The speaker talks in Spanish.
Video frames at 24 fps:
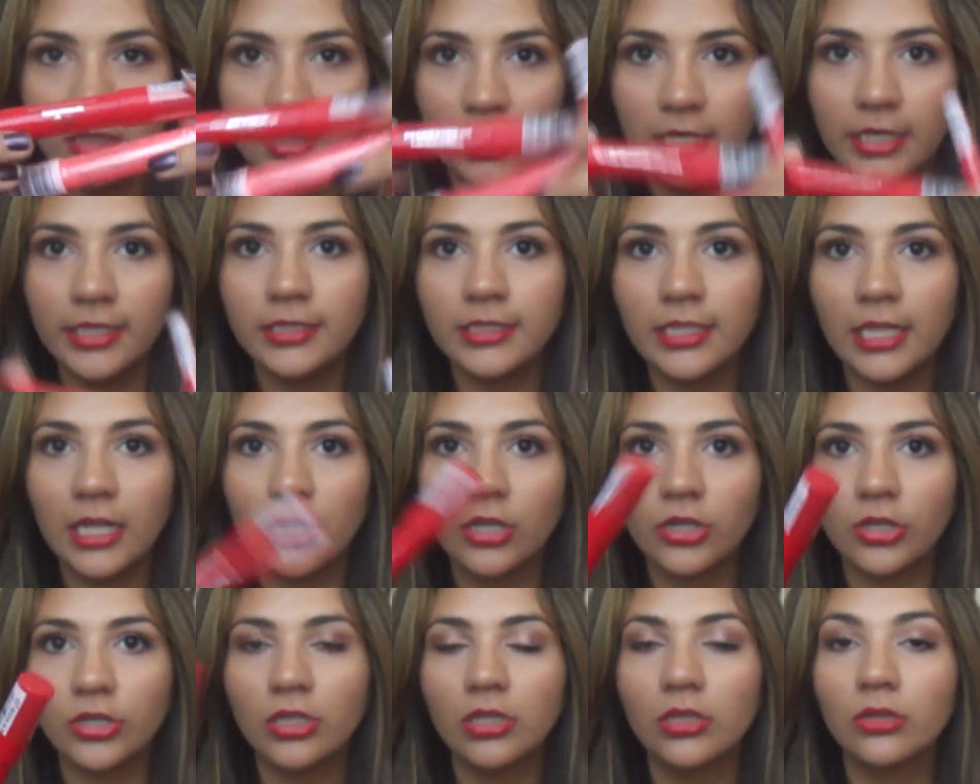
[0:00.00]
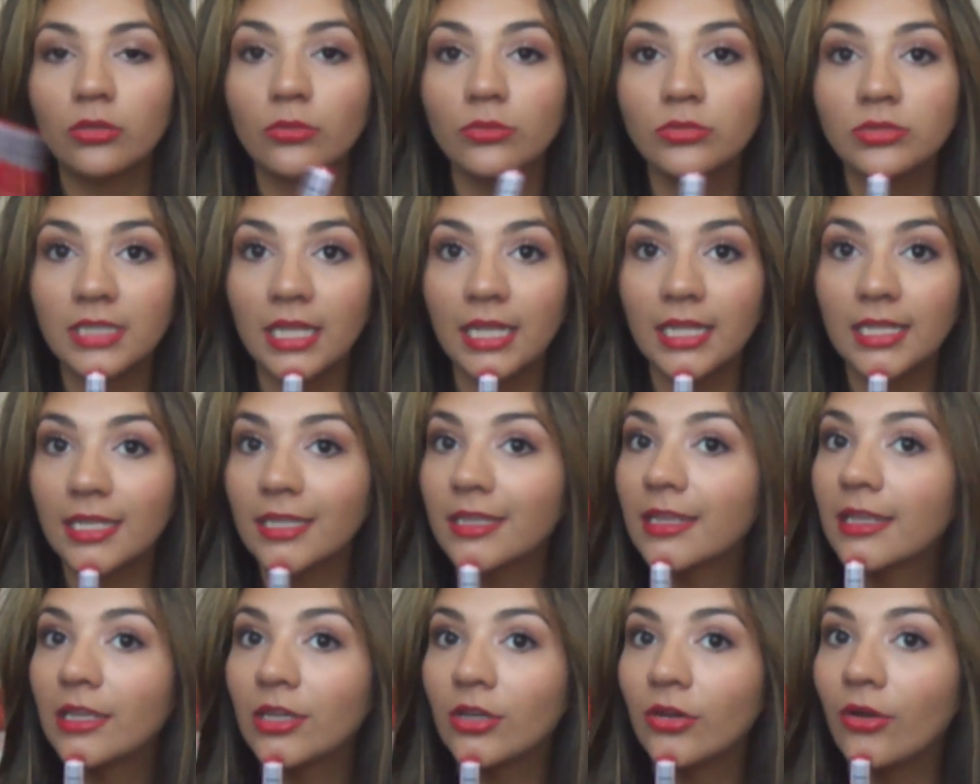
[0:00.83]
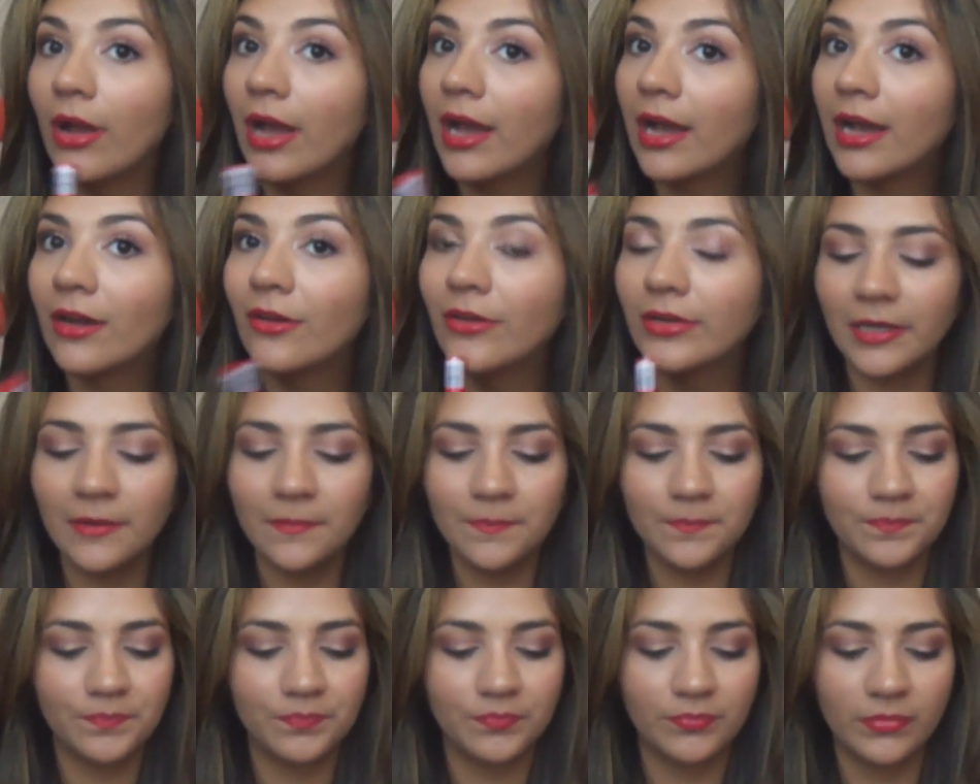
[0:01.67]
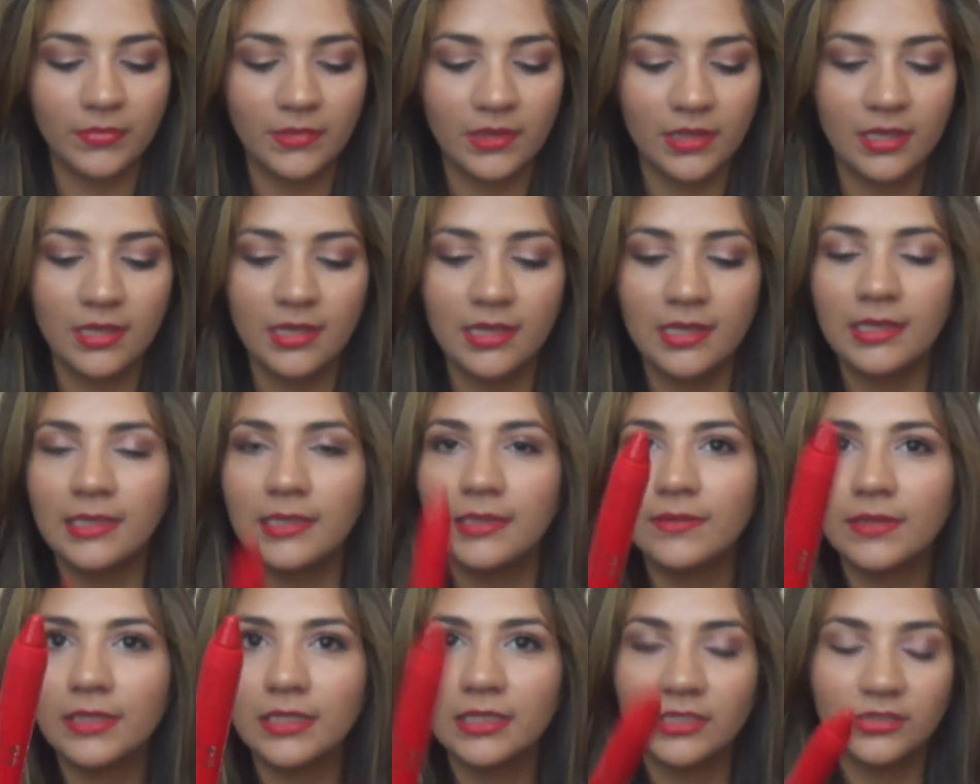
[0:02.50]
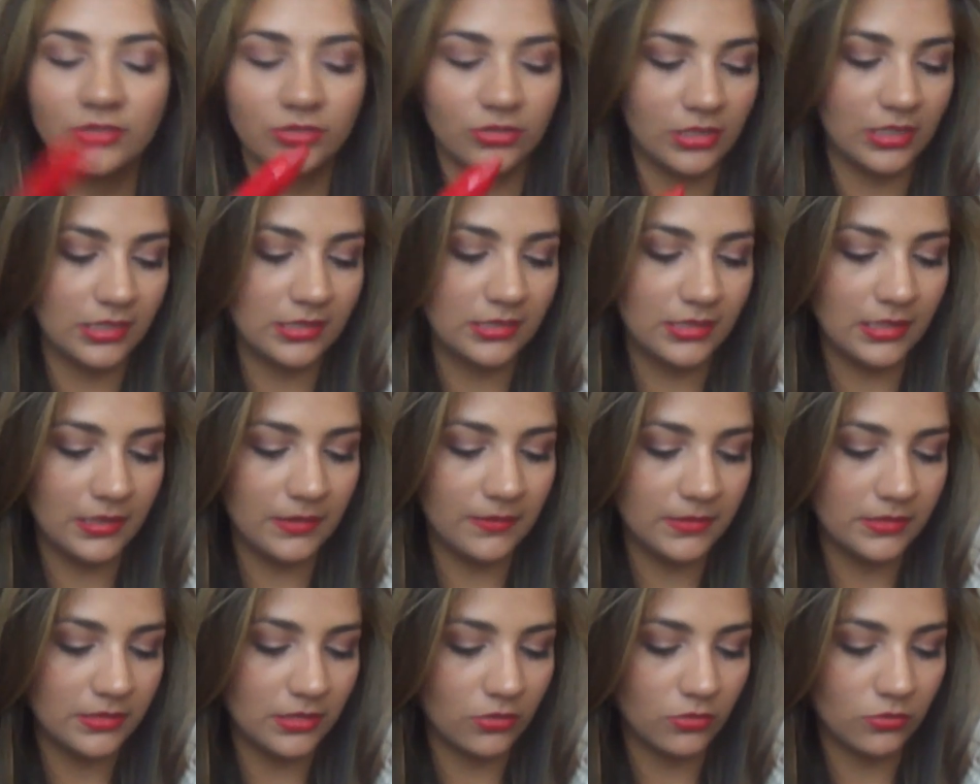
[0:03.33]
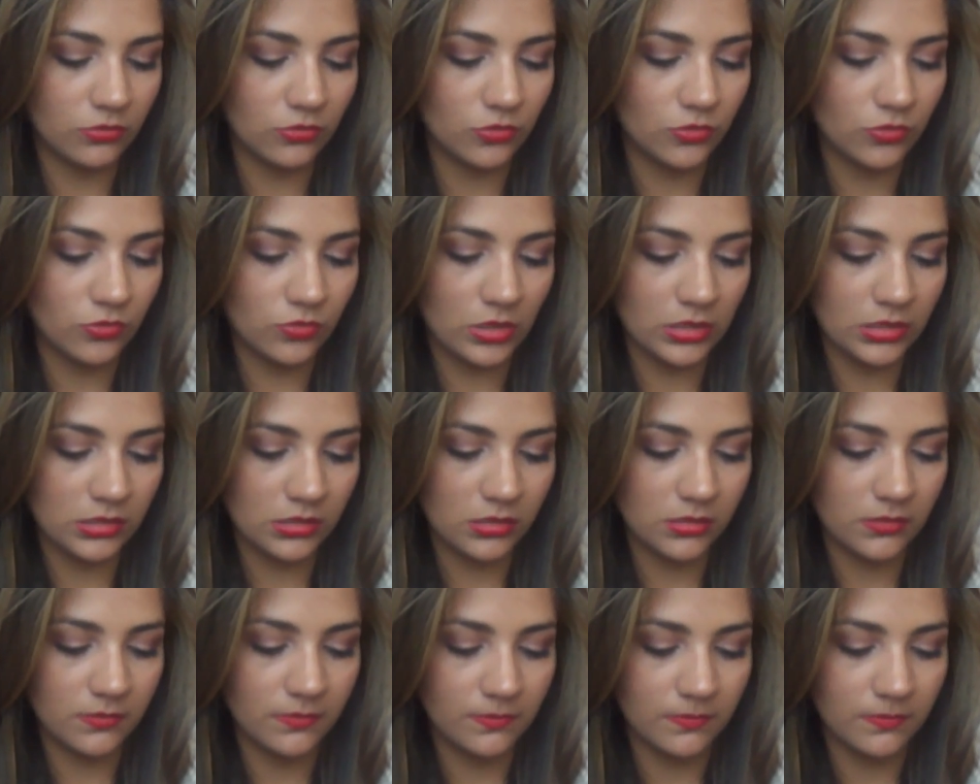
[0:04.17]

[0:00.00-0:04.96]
Este el Rockin' Rouge es el que tengo ahora. Ven que son así, se ve un swatch.